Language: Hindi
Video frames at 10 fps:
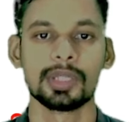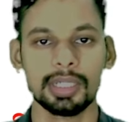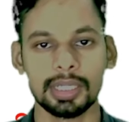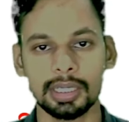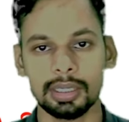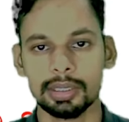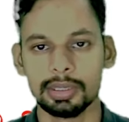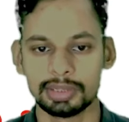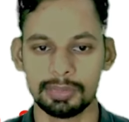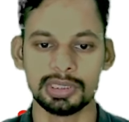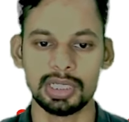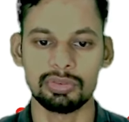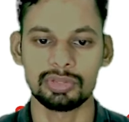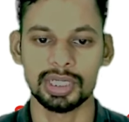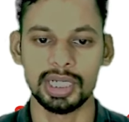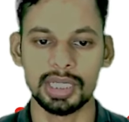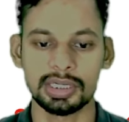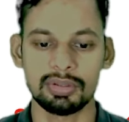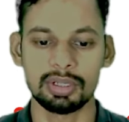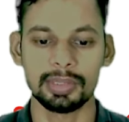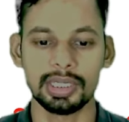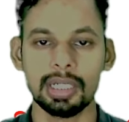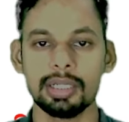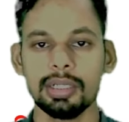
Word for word: ठीक है ना सभी साथियों से कहना चाहूँगा भैया